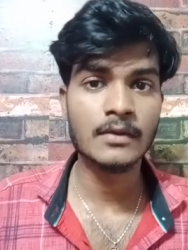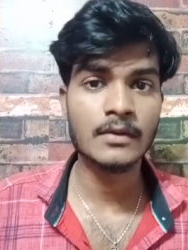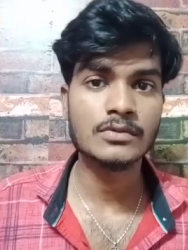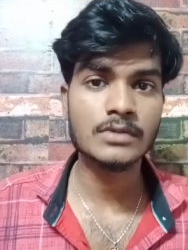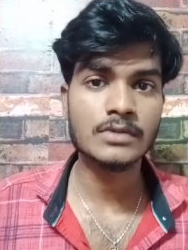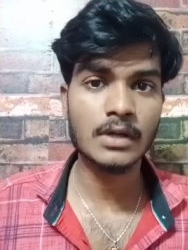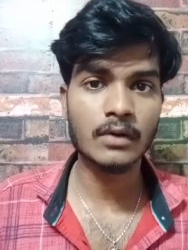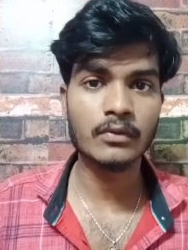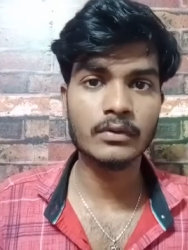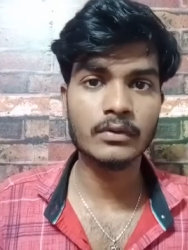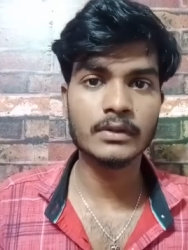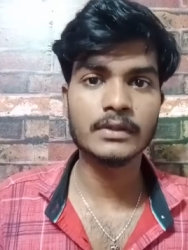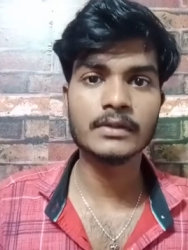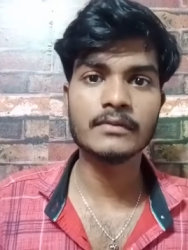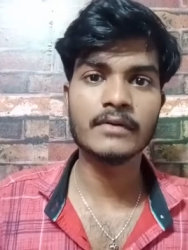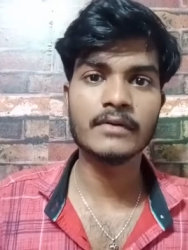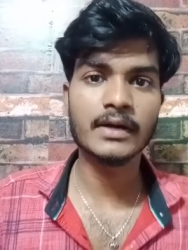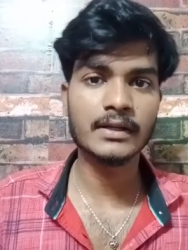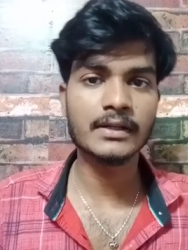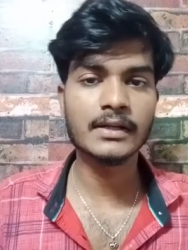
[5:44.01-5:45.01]
ஸோ அவங்க வந்து
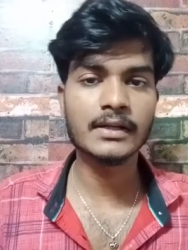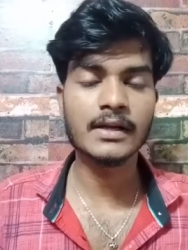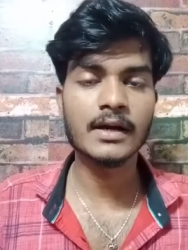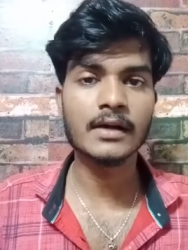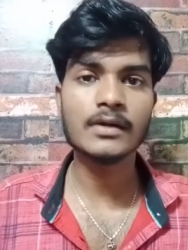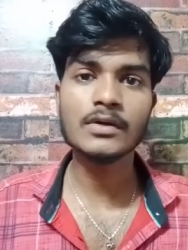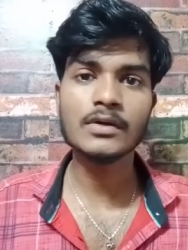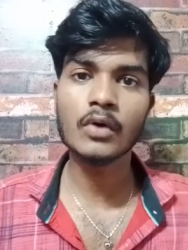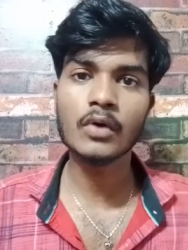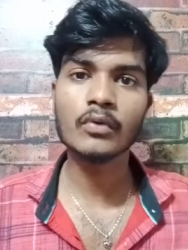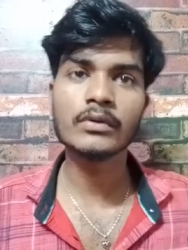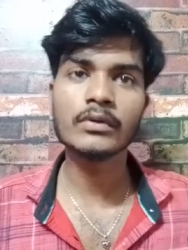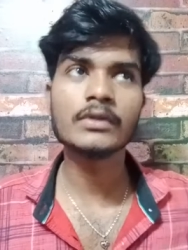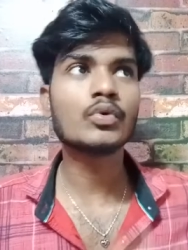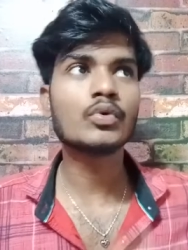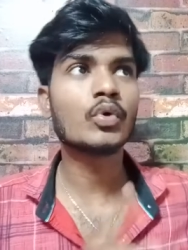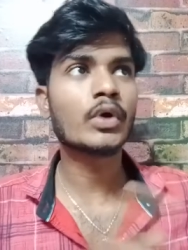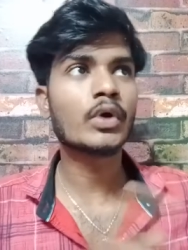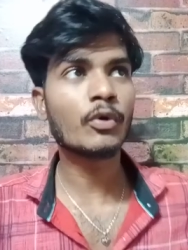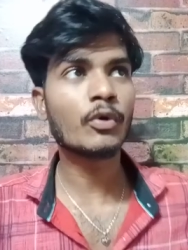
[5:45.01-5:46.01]
வாழ்ந்துருக்காங்க அவங்க வந்து
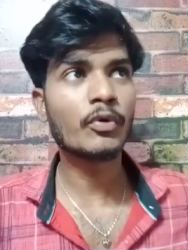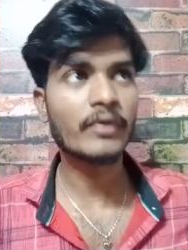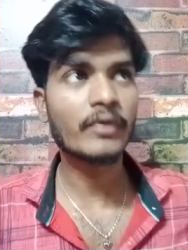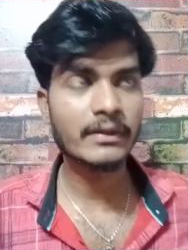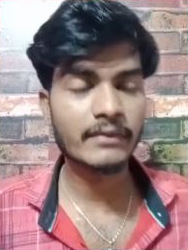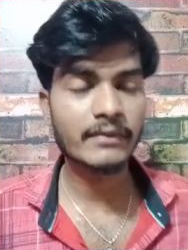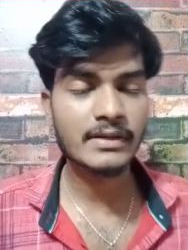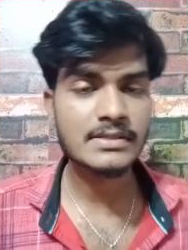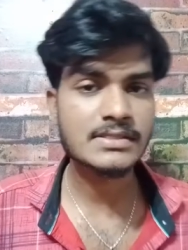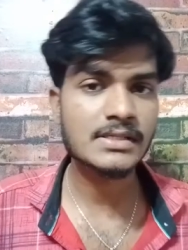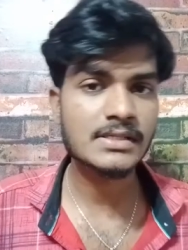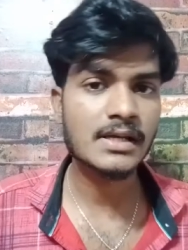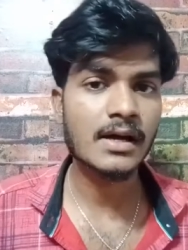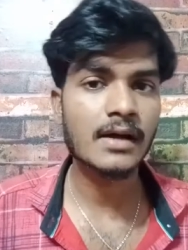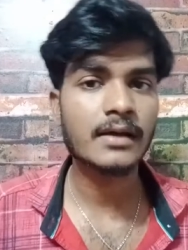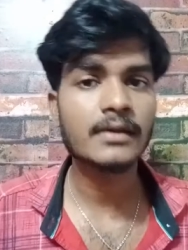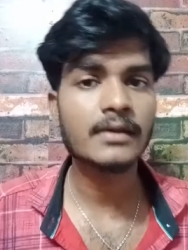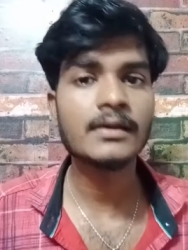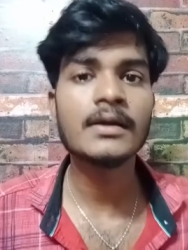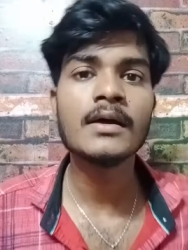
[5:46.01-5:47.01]
குகை ஓவியமாக
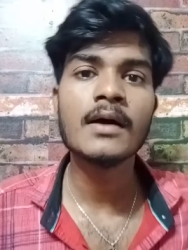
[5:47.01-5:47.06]
வாழ்ந்துருக்காங்க